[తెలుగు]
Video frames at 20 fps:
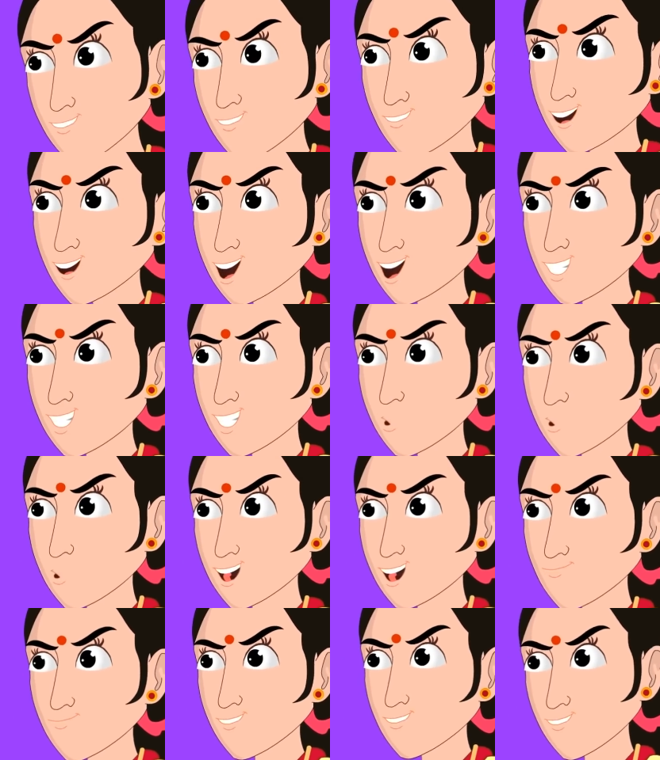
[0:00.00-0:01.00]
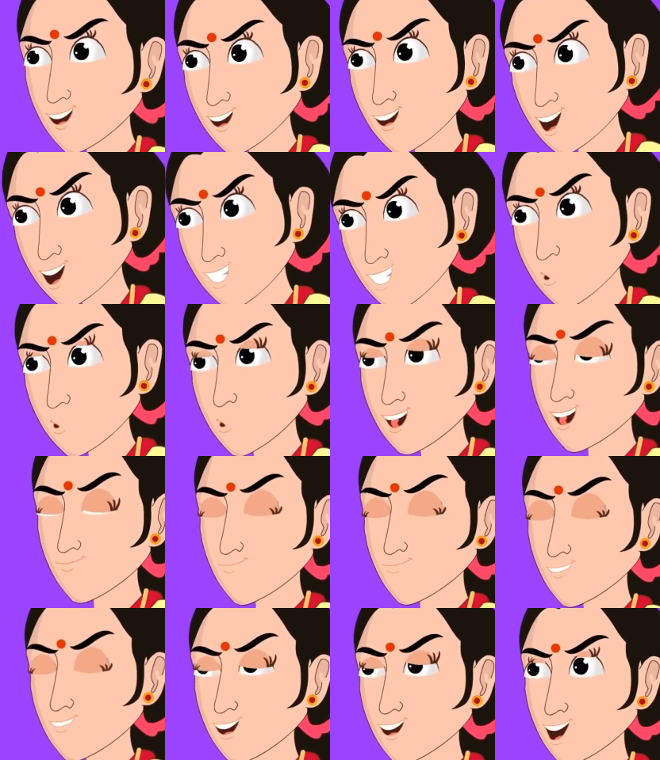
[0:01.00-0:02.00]
ఏయ్ నోర్మయ్
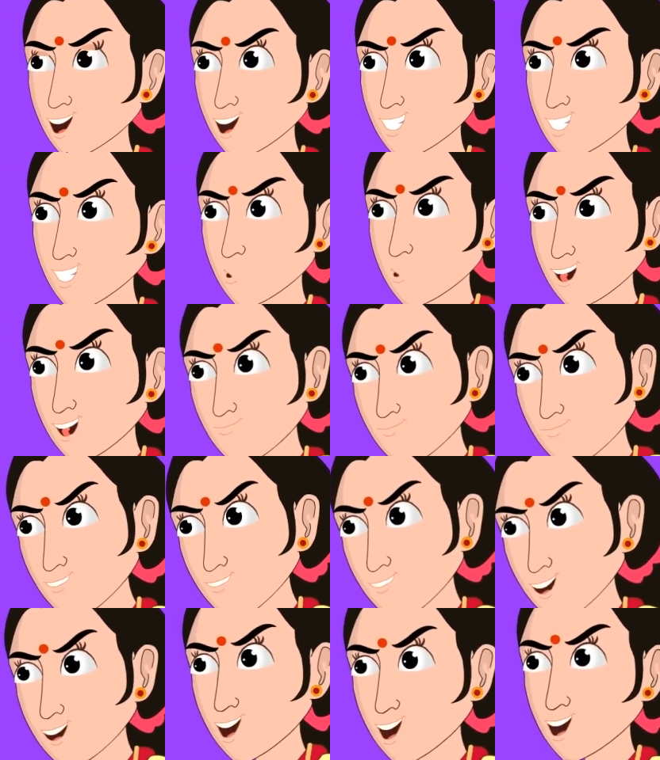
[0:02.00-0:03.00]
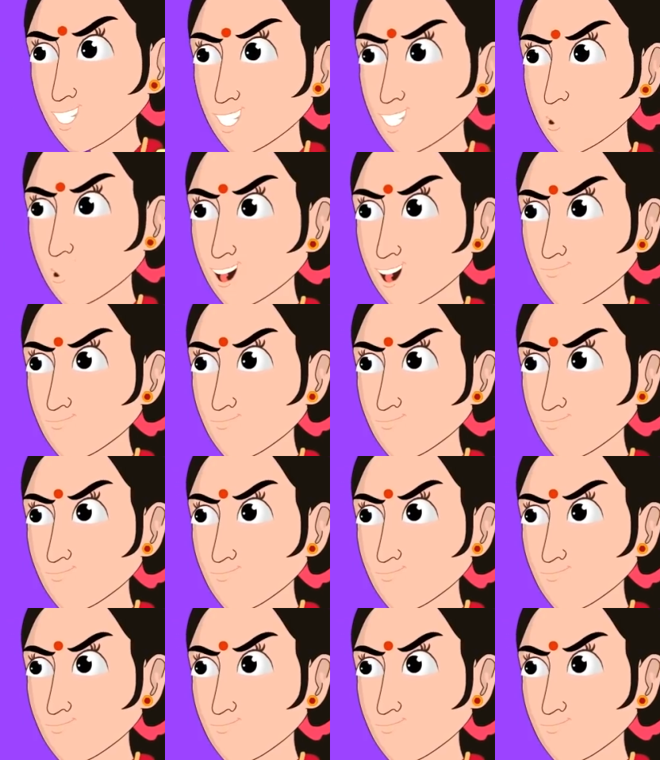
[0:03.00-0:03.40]
నీకు కొన్ని రోజులు సమయం ఇస్తున్నా